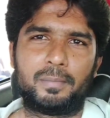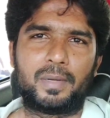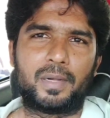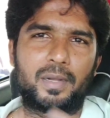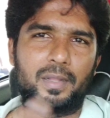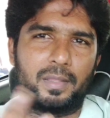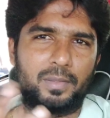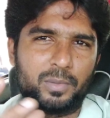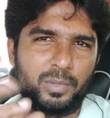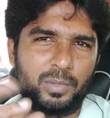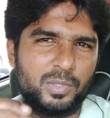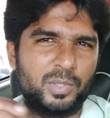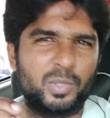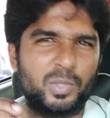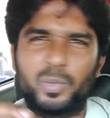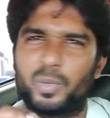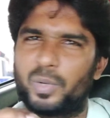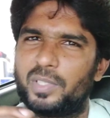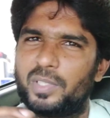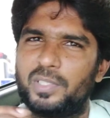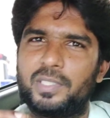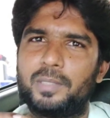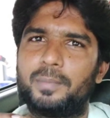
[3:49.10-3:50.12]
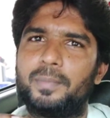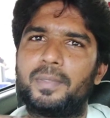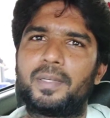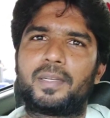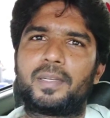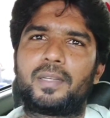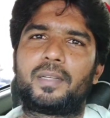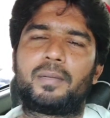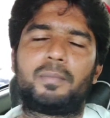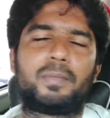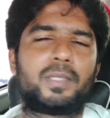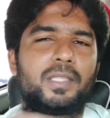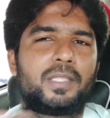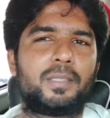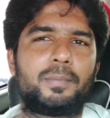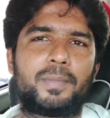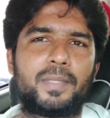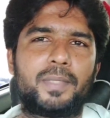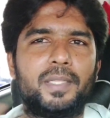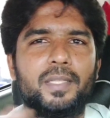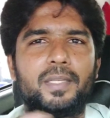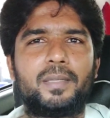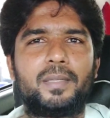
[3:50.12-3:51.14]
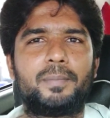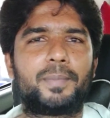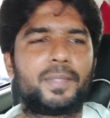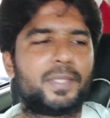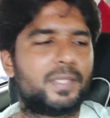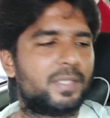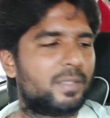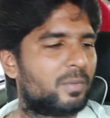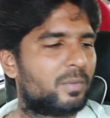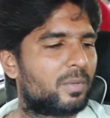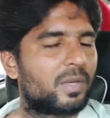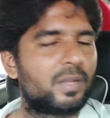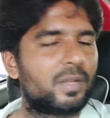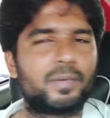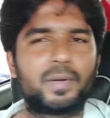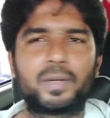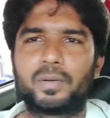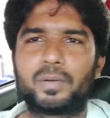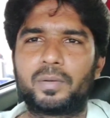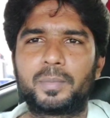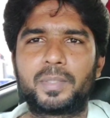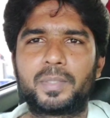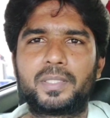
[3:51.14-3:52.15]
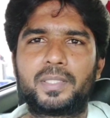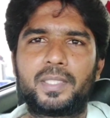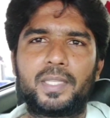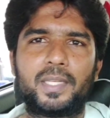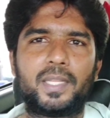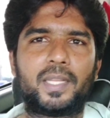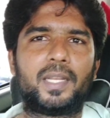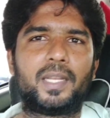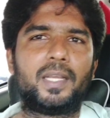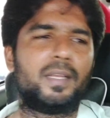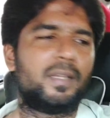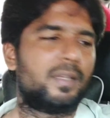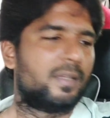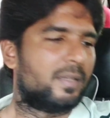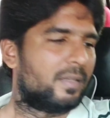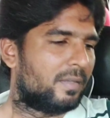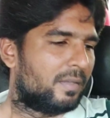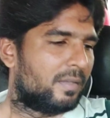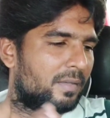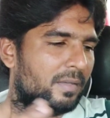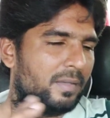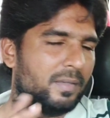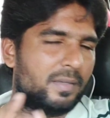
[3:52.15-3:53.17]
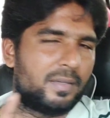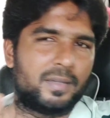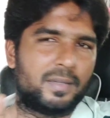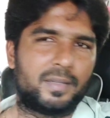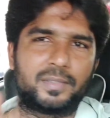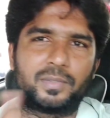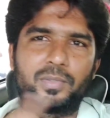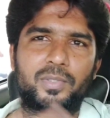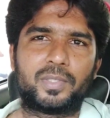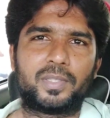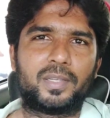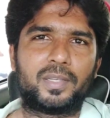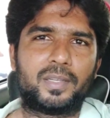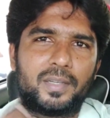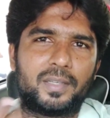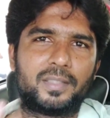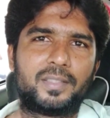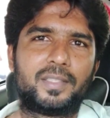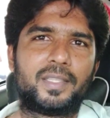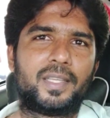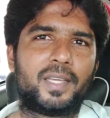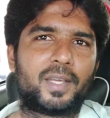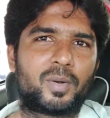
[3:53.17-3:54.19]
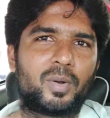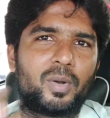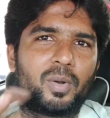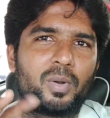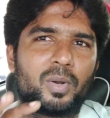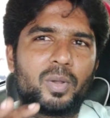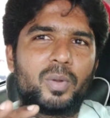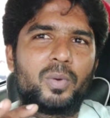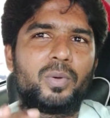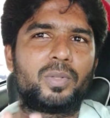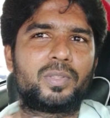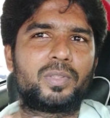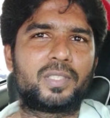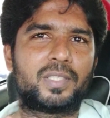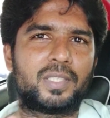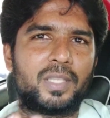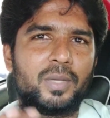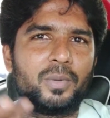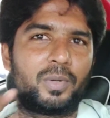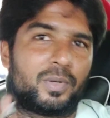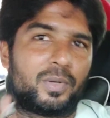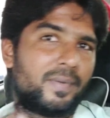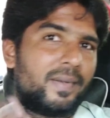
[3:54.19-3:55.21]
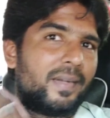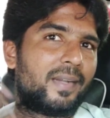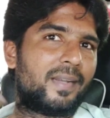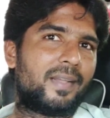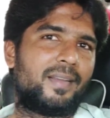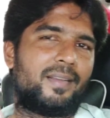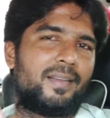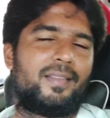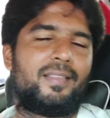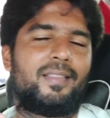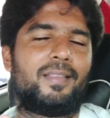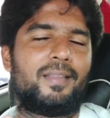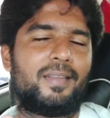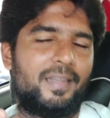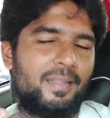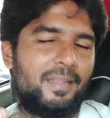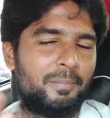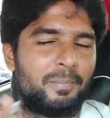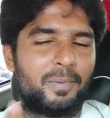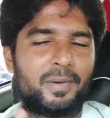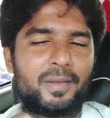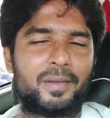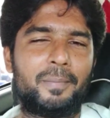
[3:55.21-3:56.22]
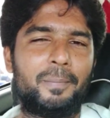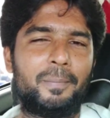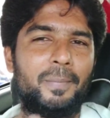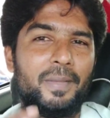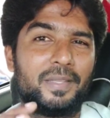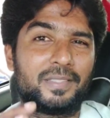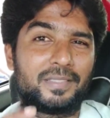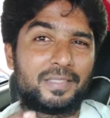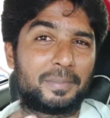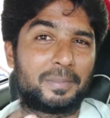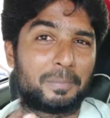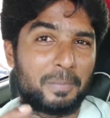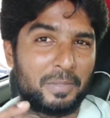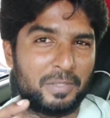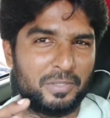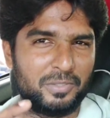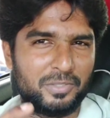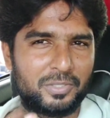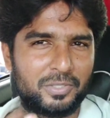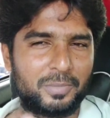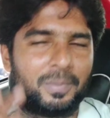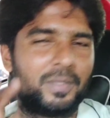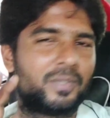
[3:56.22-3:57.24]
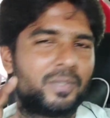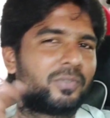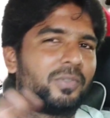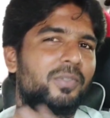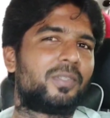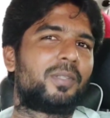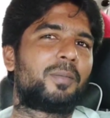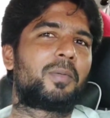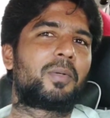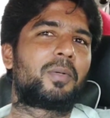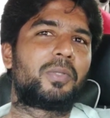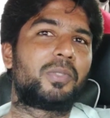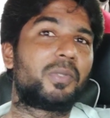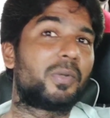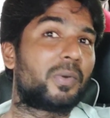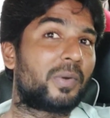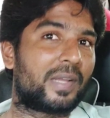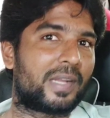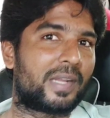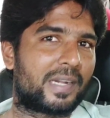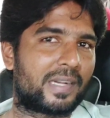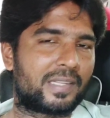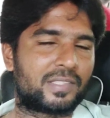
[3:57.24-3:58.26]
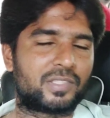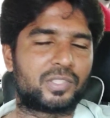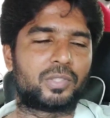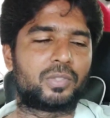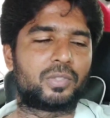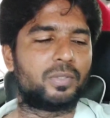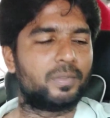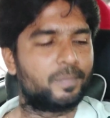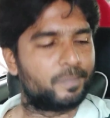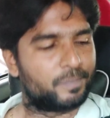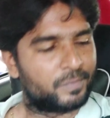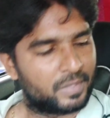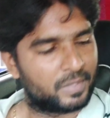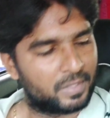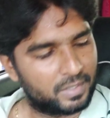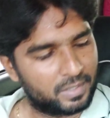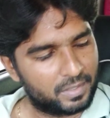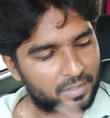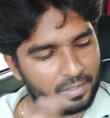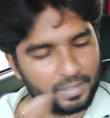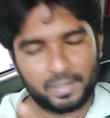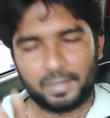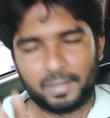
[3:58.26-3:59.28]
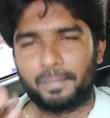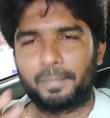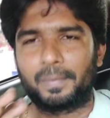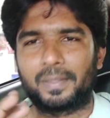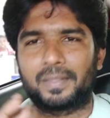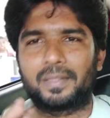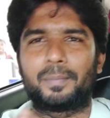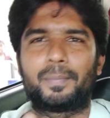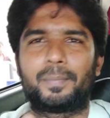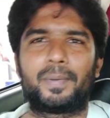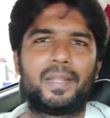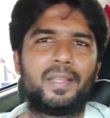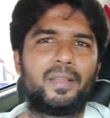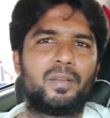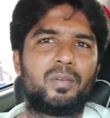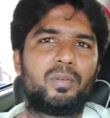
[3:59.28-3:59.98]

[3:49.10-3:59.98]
பட் அது கொஞ்சம் குறைஞ்ச மாதிரி இருக்கு மற்றபடி பெரிய குறைபாட்டம் நமக்கு தெரியல ஸோ அந்த ஏர்ஹோல் கூட கொடுத்துருந்தா ஒருவேளை அந்த டீப்பான பேஸ் அந்த பஞ்சு பேஸ் வந்து நம்ம கொஞ்சம் கூட கிடைச்சிருக்கும் மற்றபடி